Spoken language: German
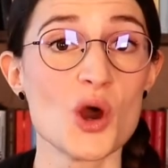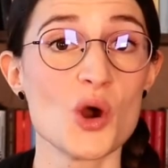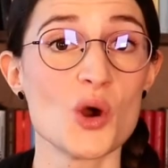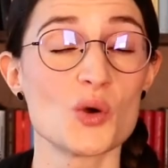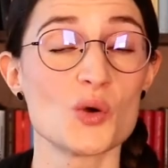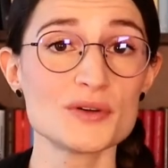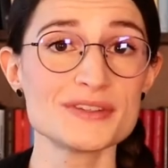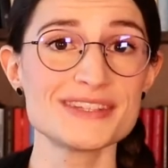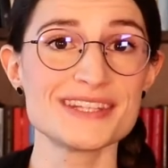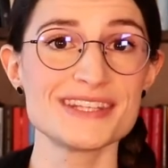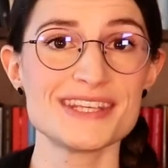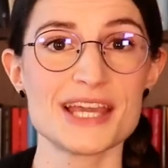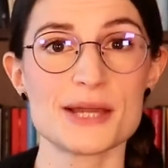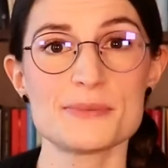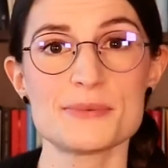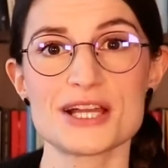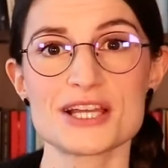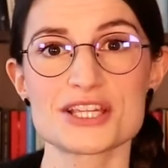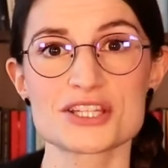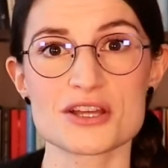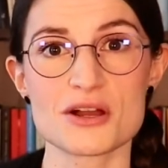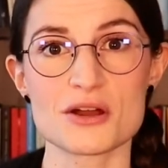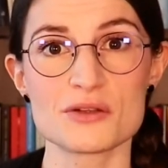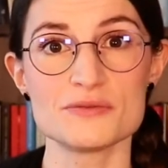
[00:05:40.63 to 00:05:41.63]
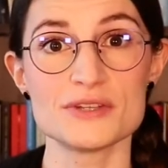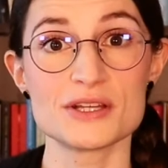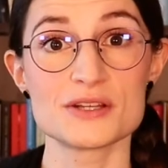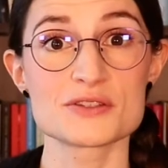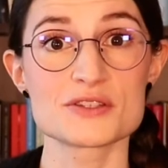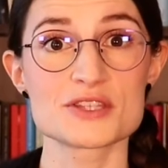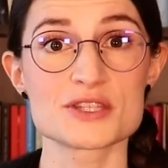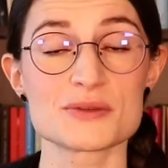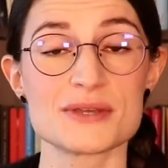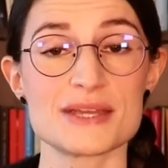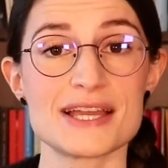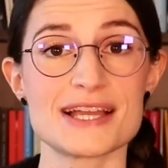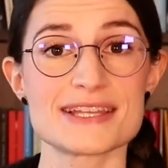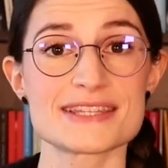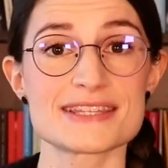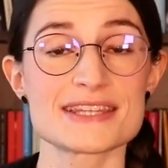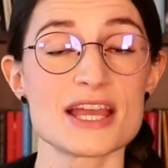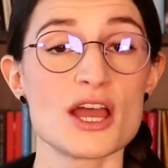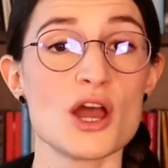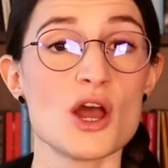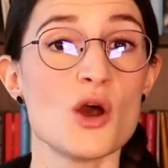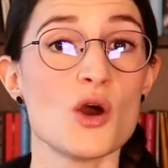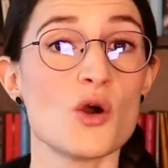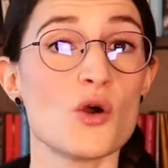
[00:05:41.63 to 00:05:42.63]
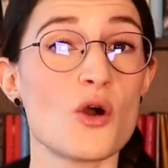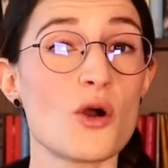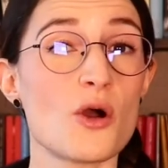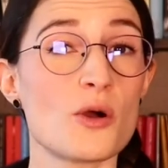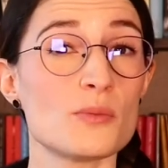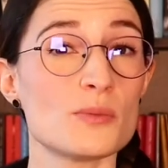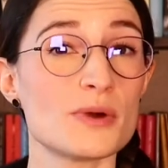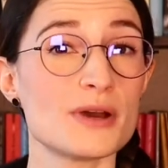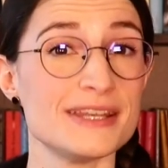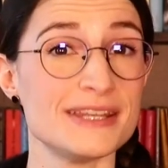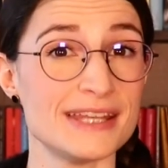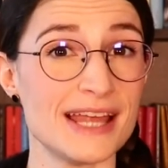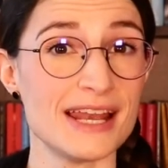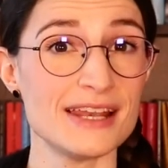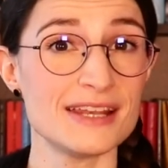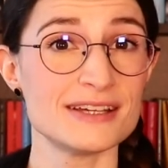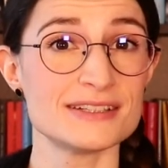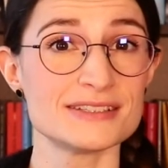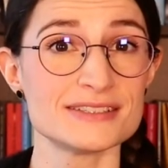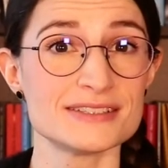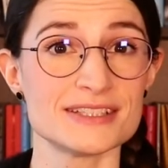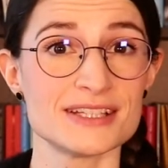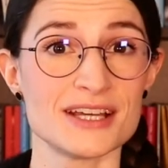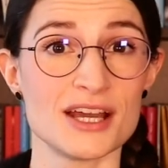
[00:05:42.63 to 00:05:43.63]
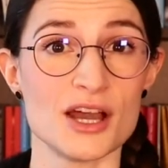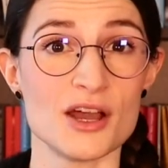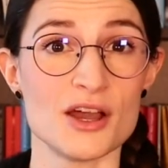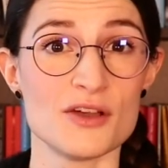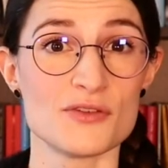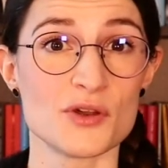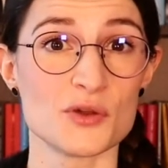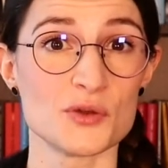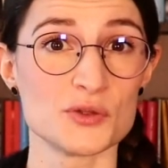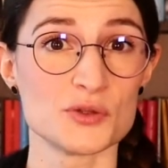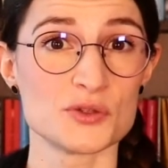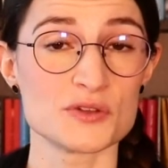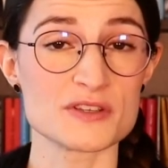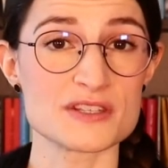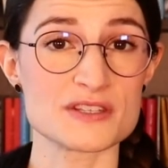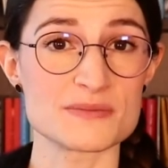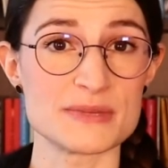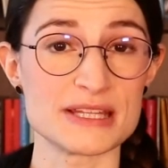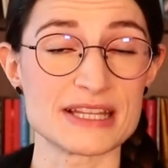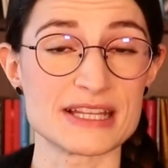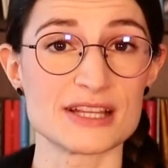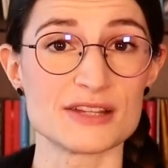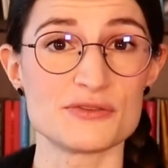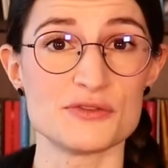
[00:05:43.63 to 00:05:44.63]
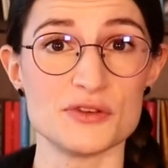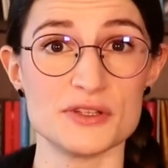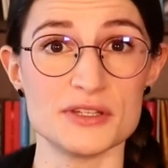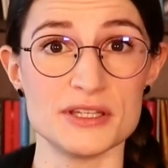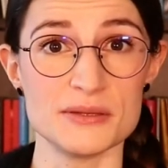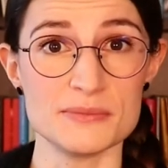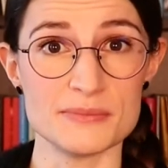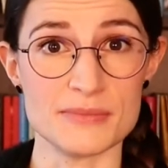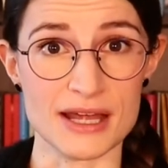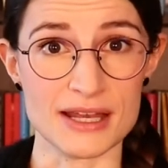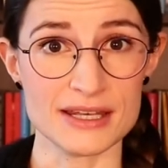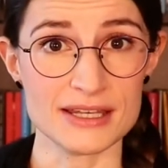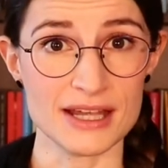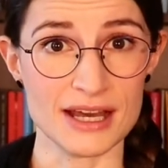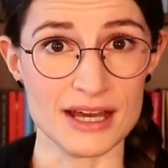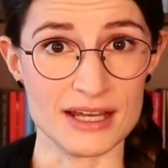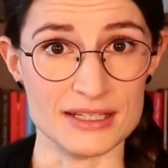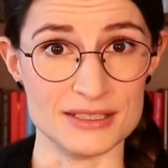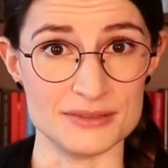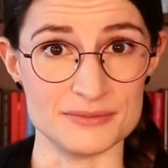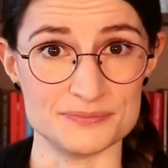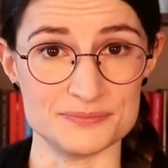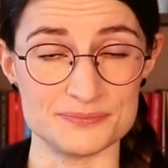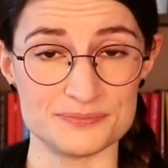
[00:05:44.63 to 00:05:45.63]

und hierbei schauen wir uns zuerst hormonelle Verhütungsmittel für den Mann an.